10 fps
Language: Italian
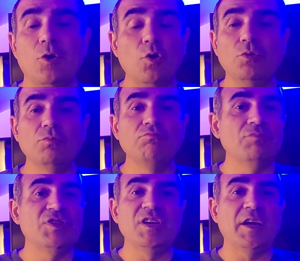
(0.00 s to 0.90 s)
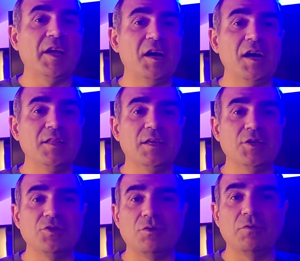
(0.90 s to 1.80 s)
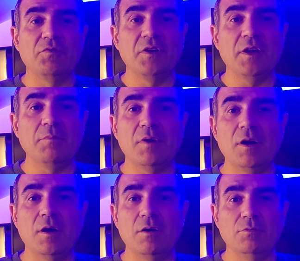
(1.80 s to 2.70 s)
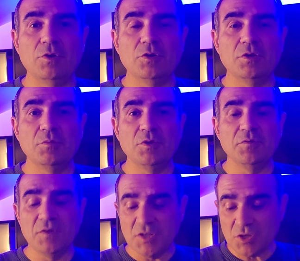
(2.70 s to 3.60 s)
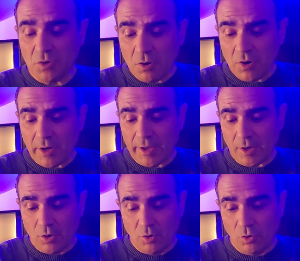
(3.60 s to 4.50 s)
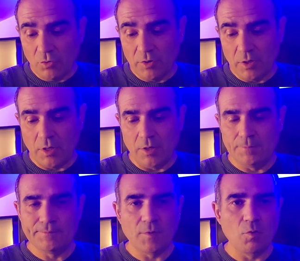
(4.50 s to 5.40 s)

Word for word: con un Circati che si conferma un ottimo difensore, con eh,